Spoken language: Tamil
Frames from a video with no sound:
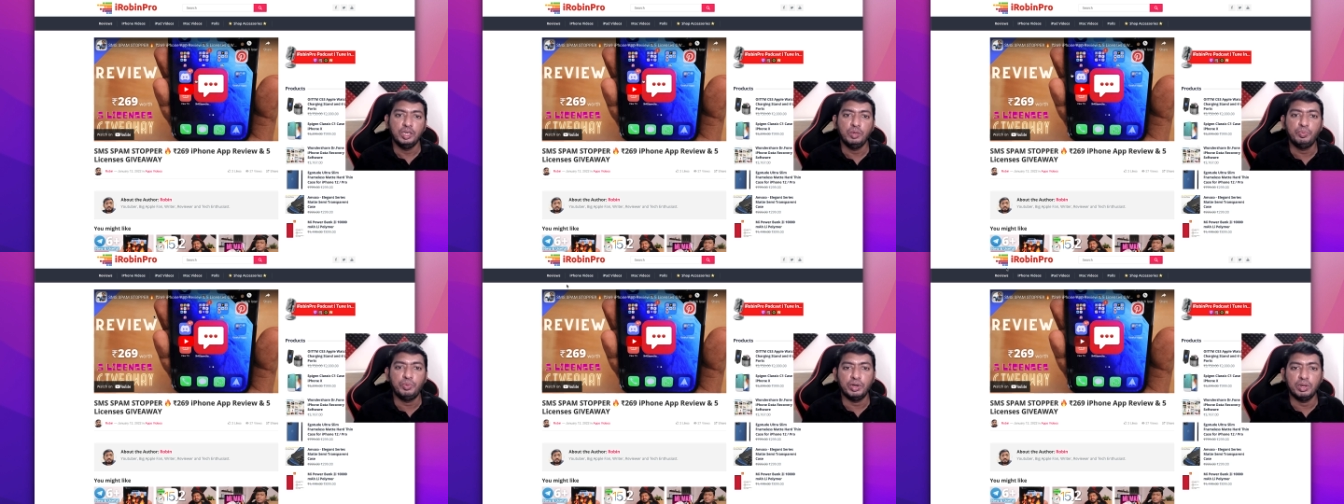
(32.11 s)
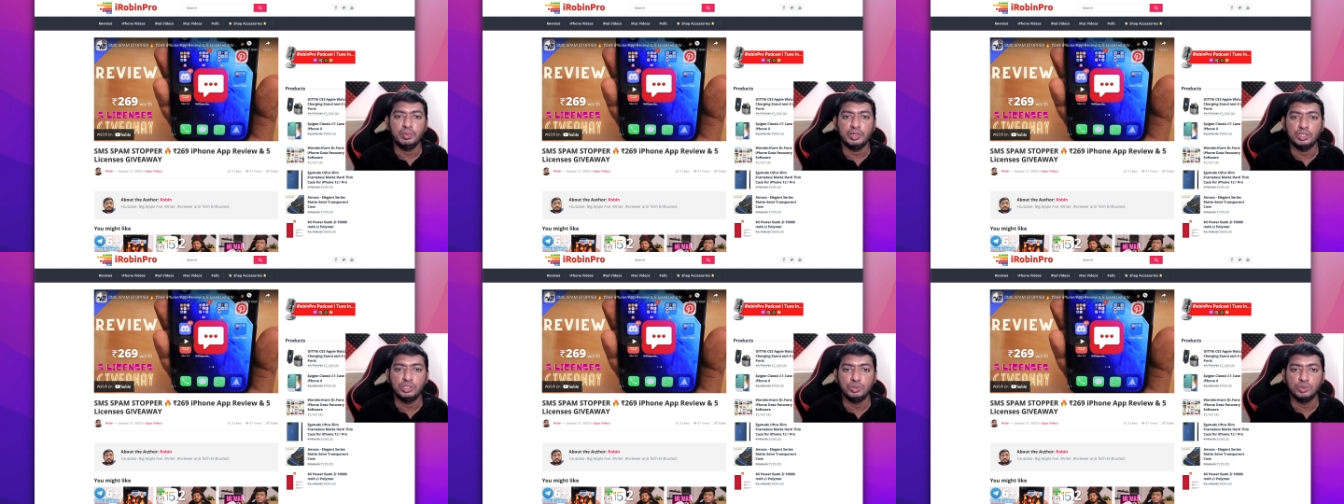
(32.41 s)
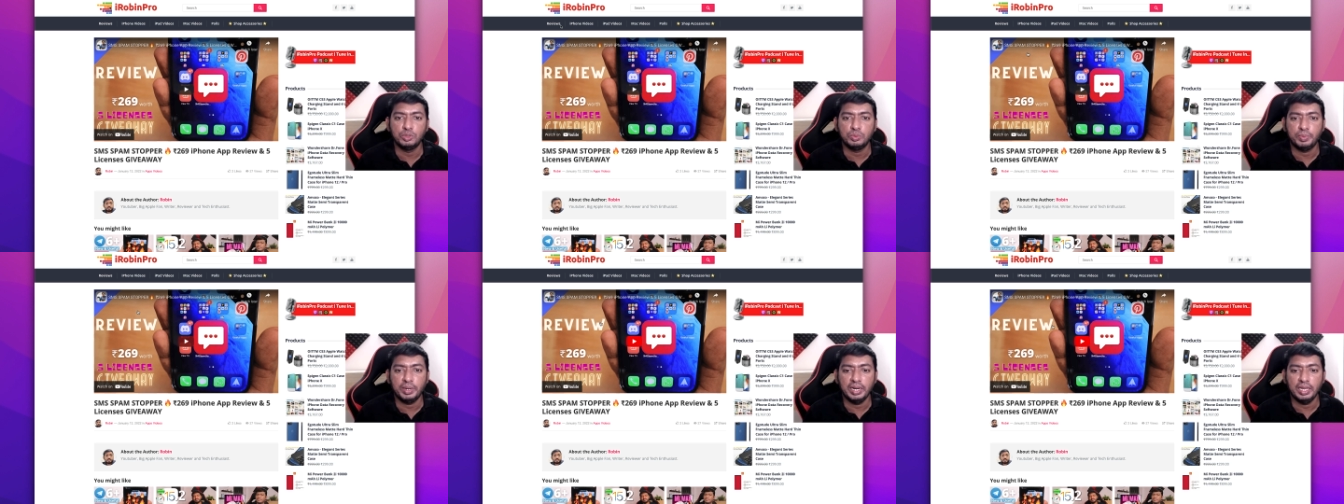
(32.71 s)
இப்போ நம்ம
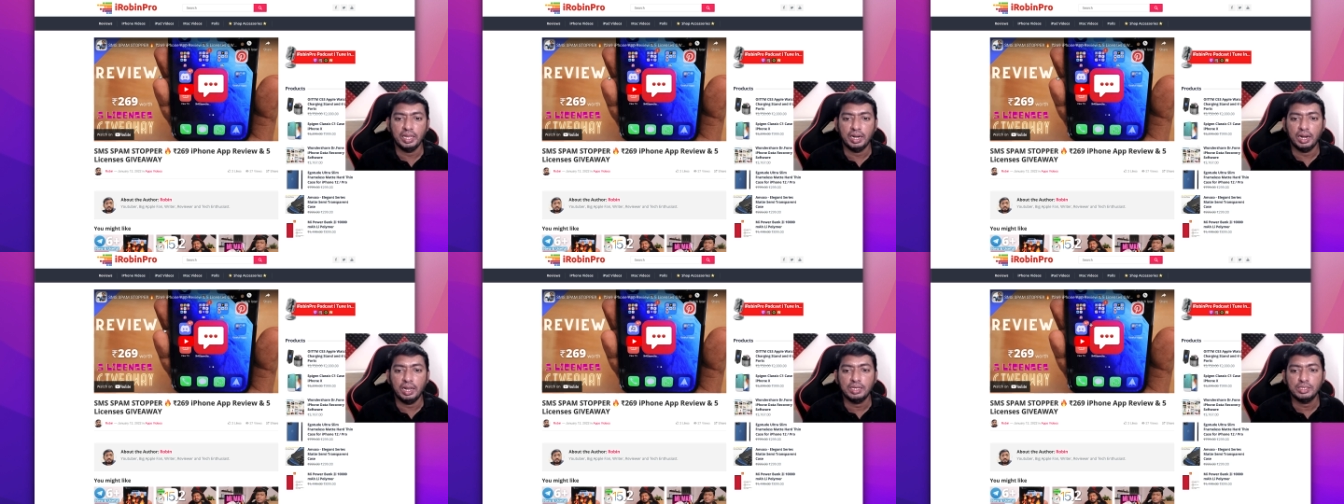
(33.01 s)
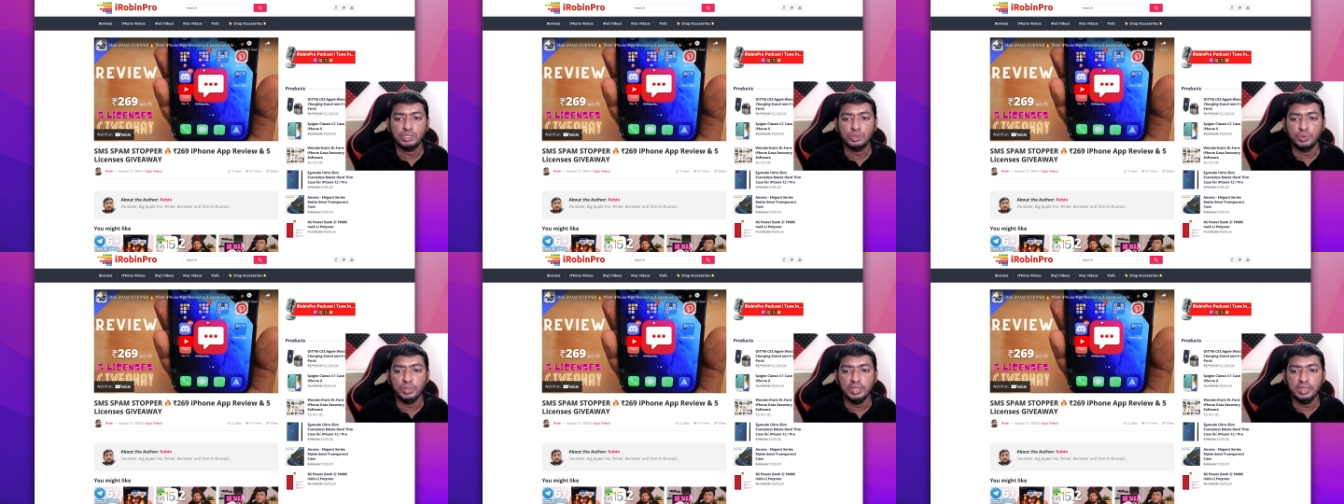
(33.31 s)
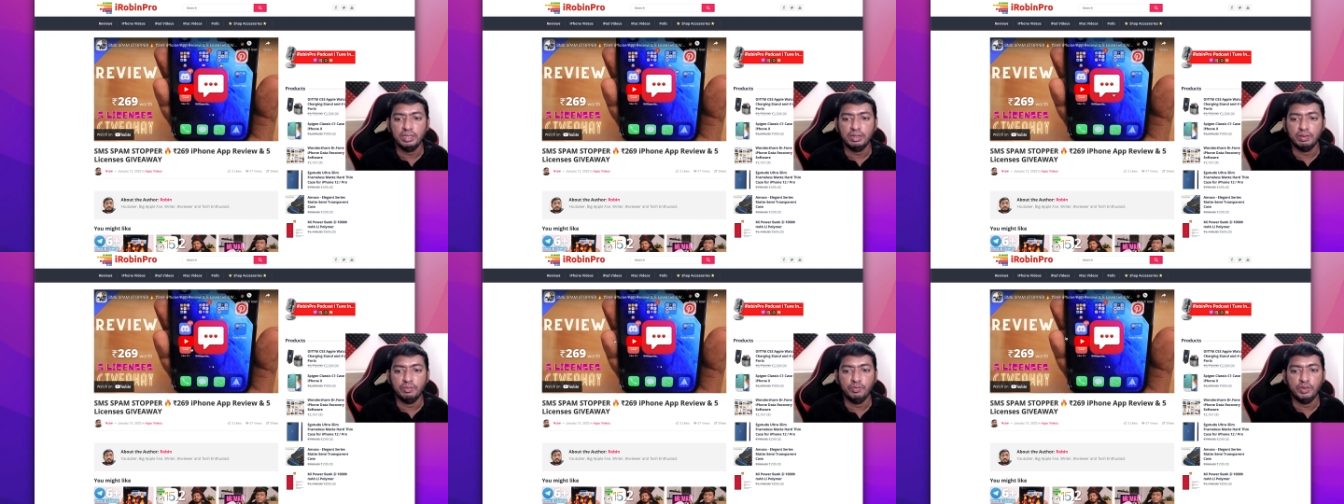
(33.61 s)
சூஸ் பண்ணிடலாம் ஸோ
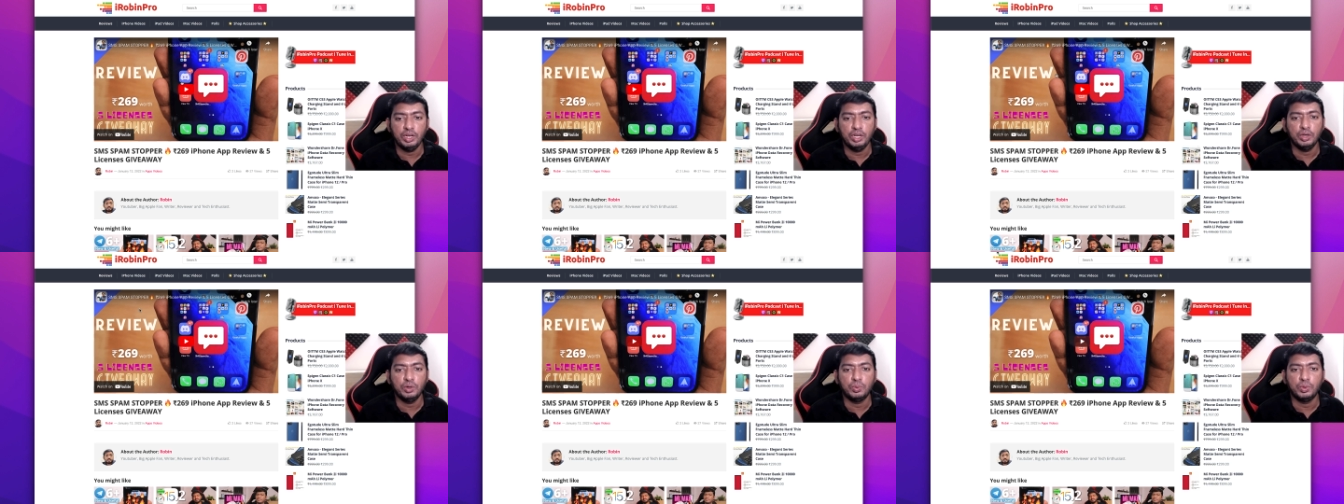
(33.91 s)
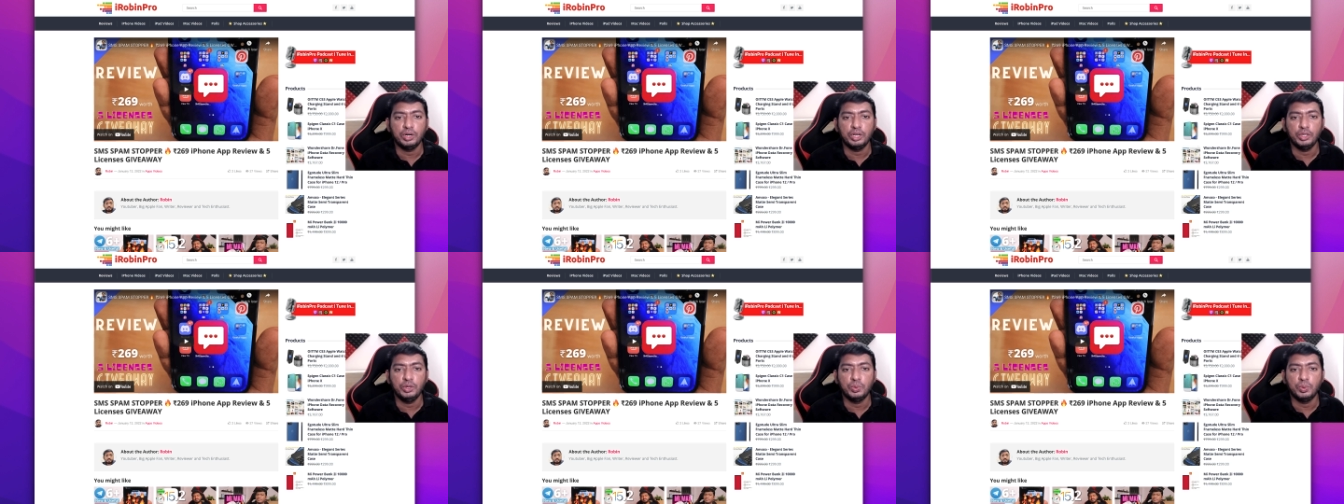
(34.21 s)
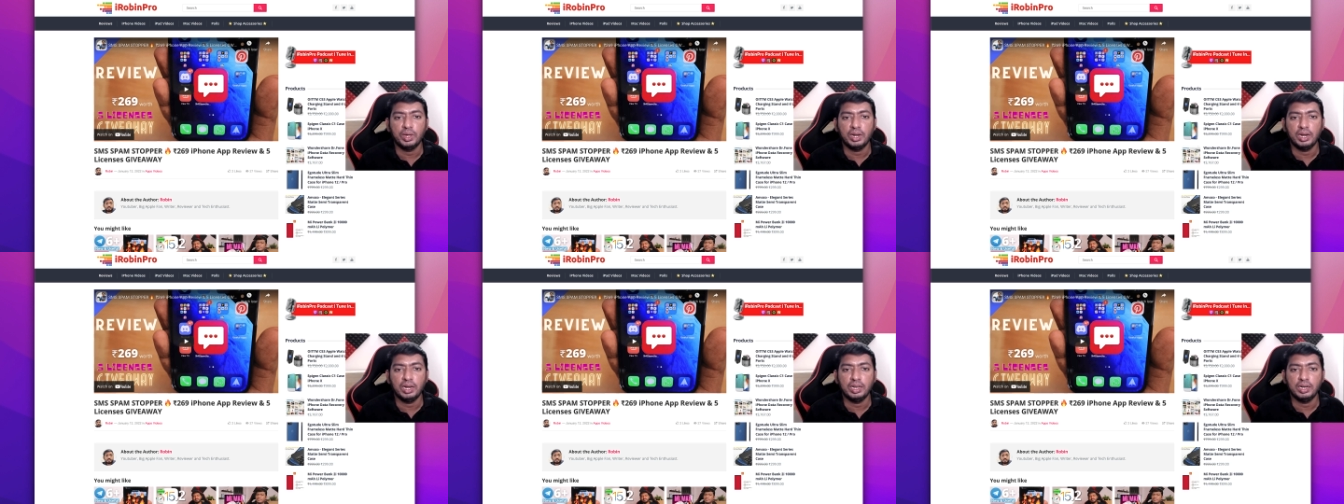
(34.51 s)
இந்த வீடியோவோட
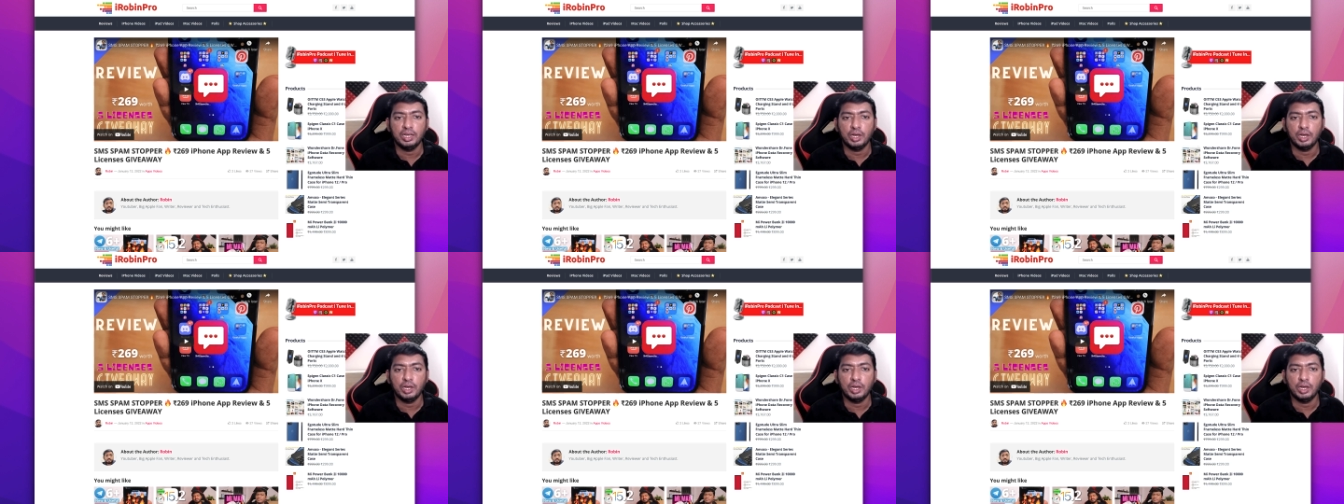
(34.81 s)
யூஆரில்